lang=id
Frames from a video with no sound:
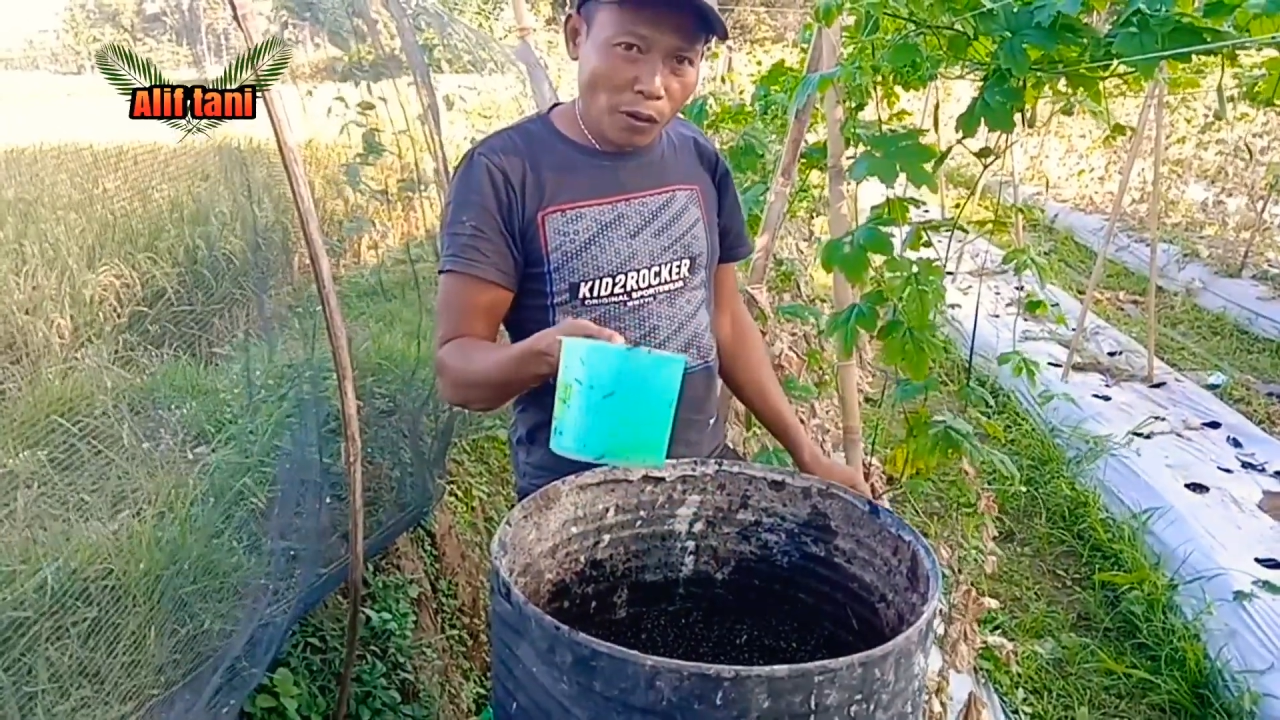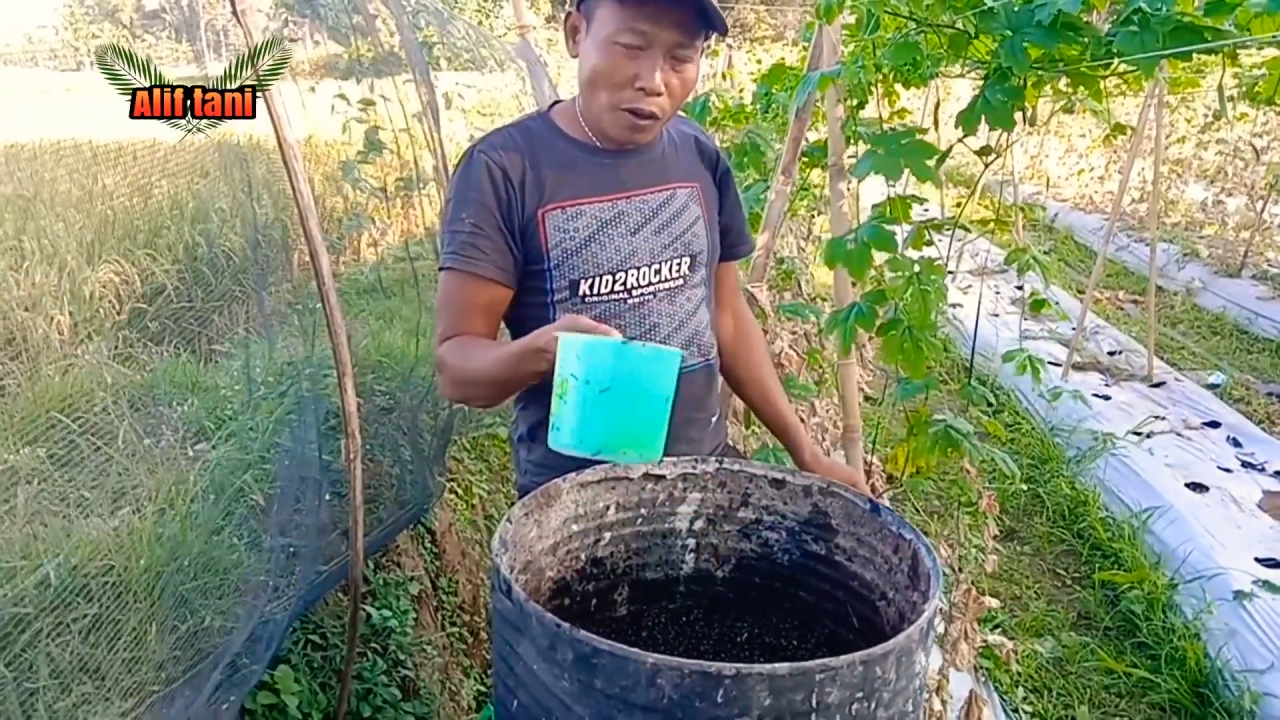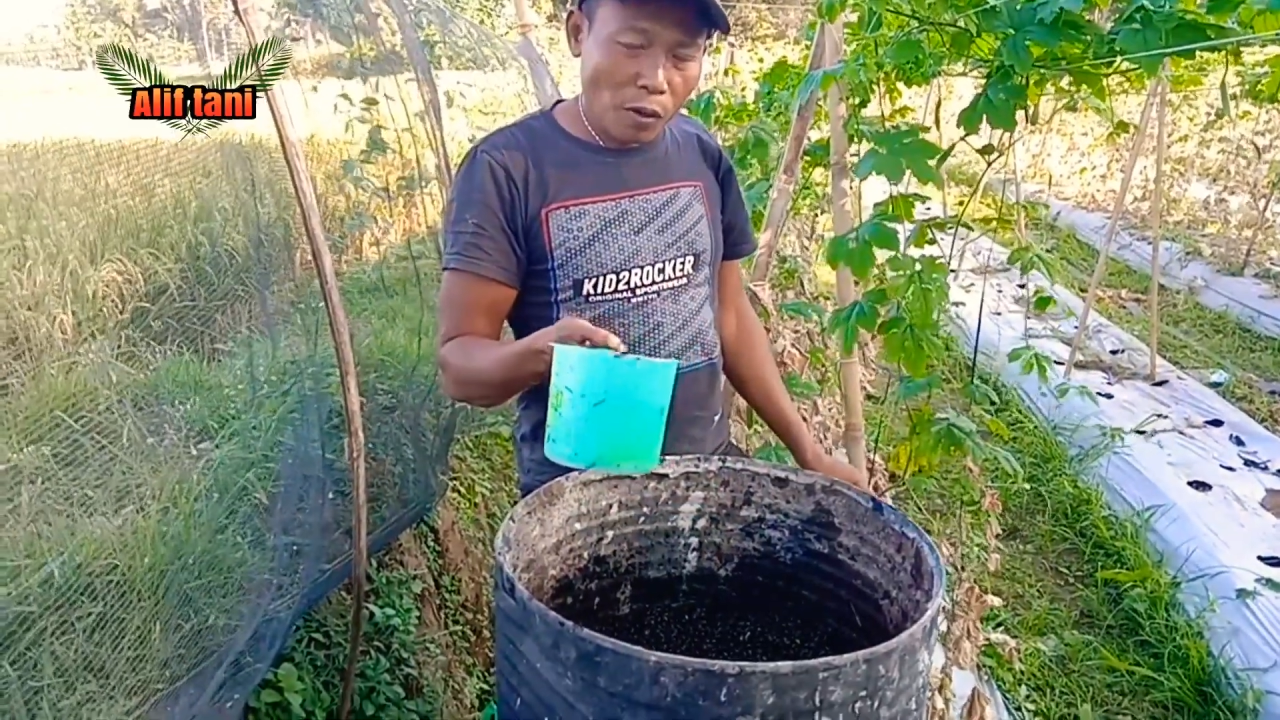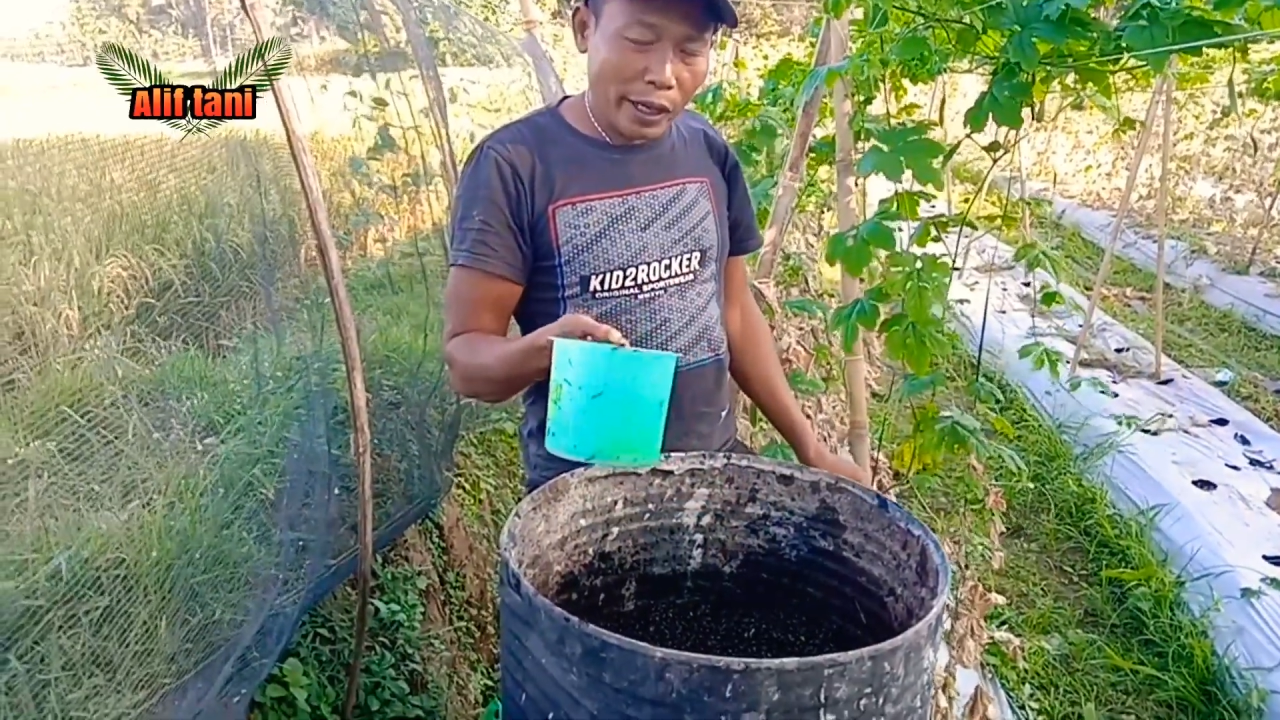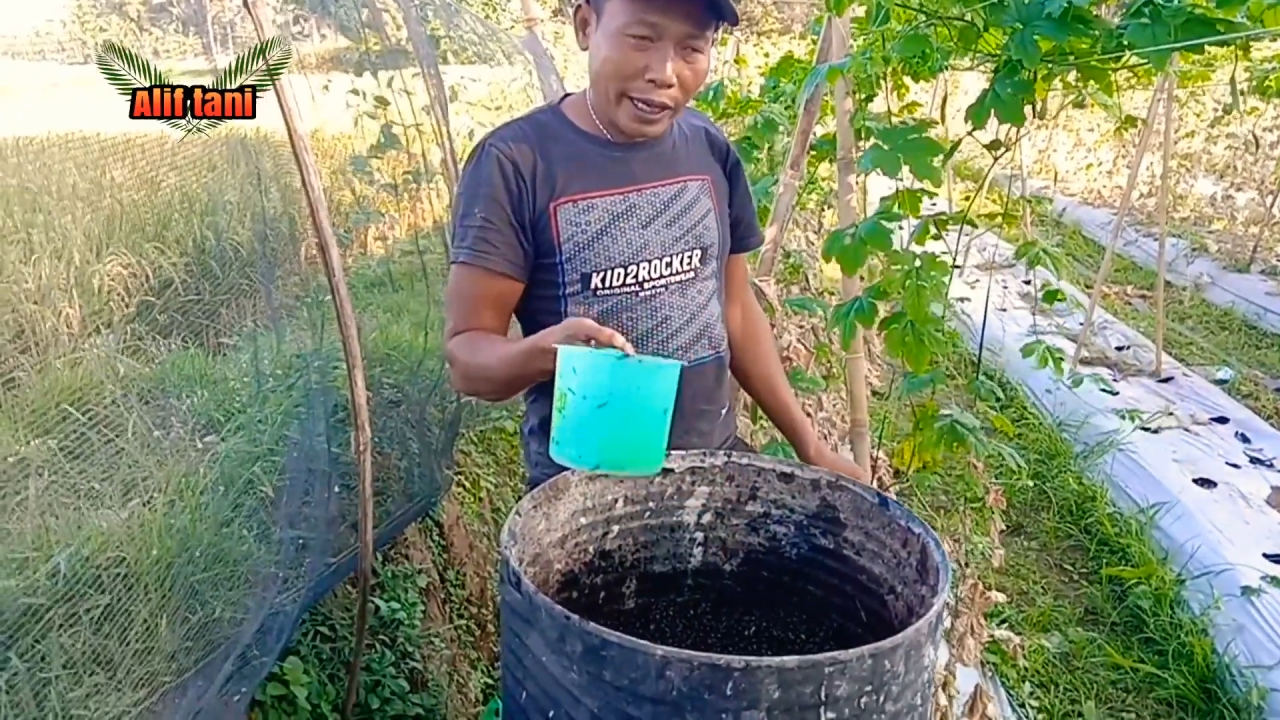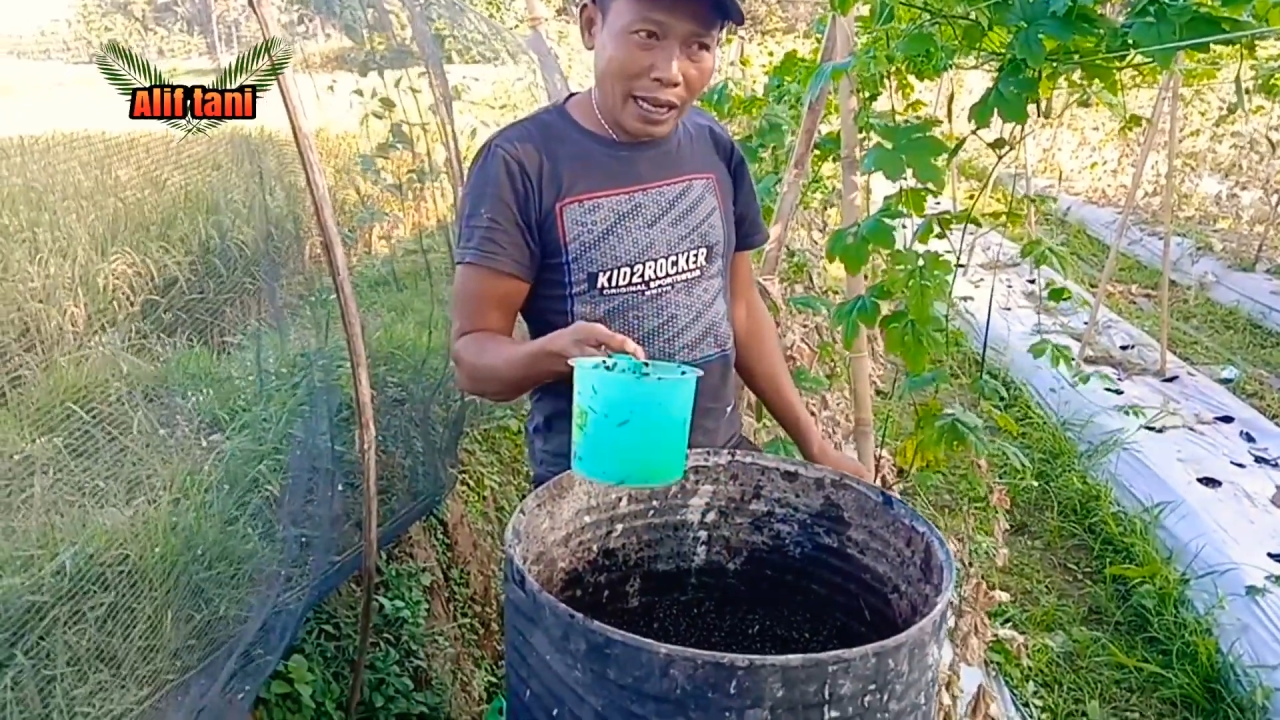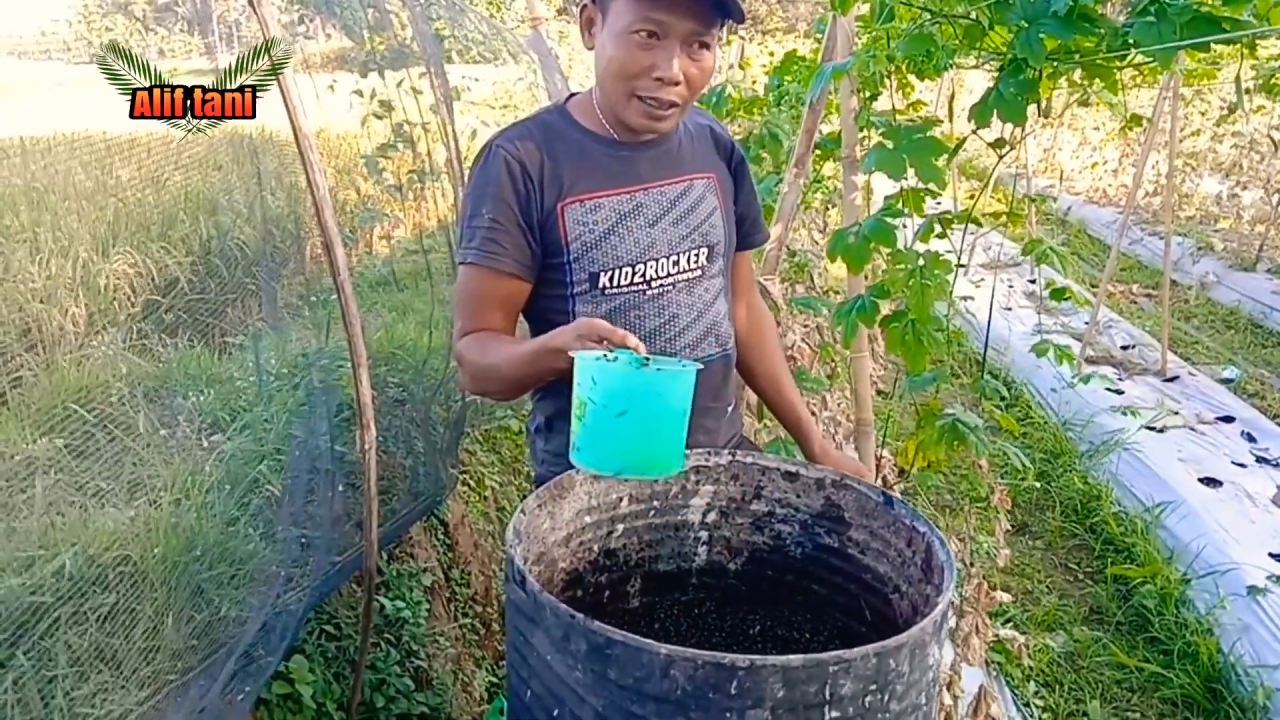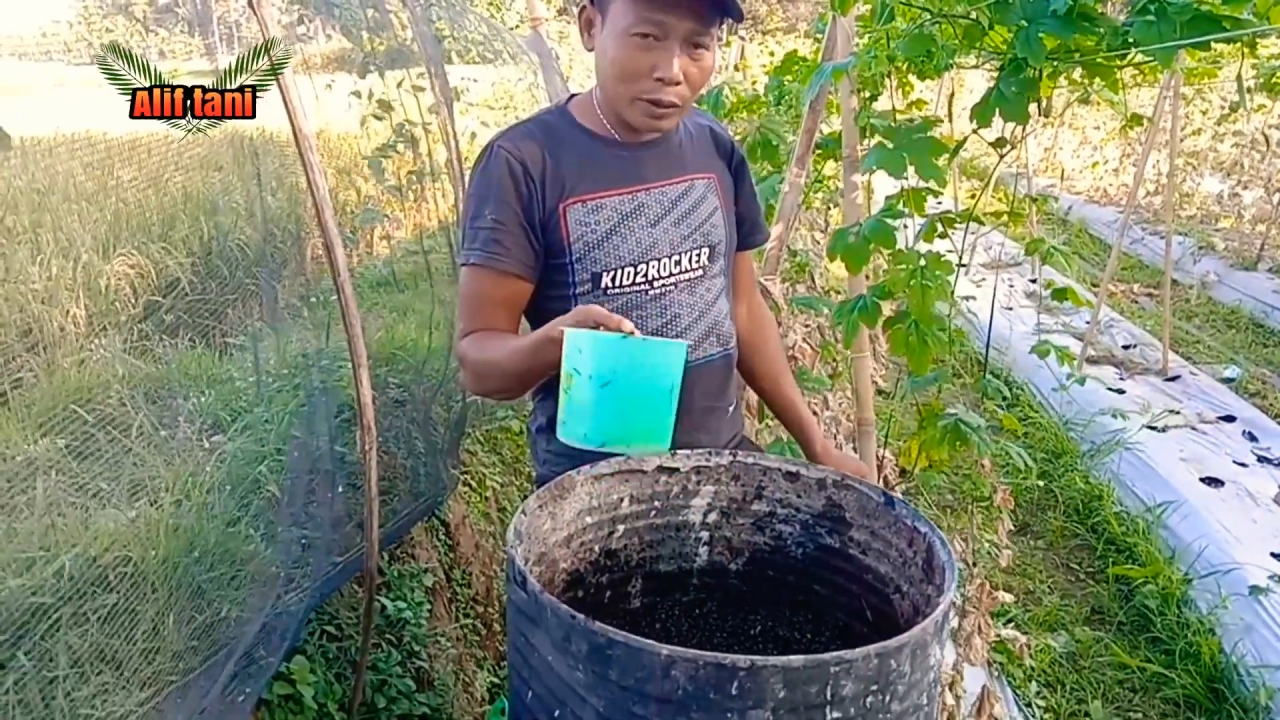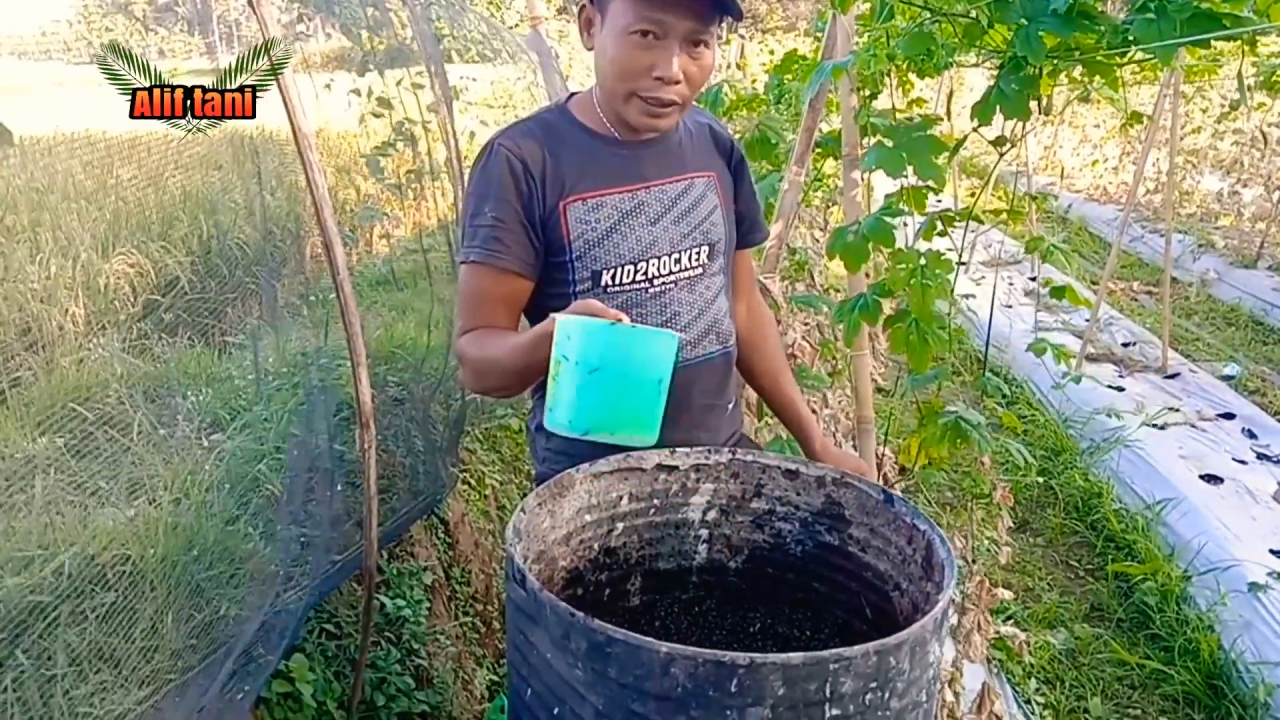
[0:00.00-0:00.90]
Korea atau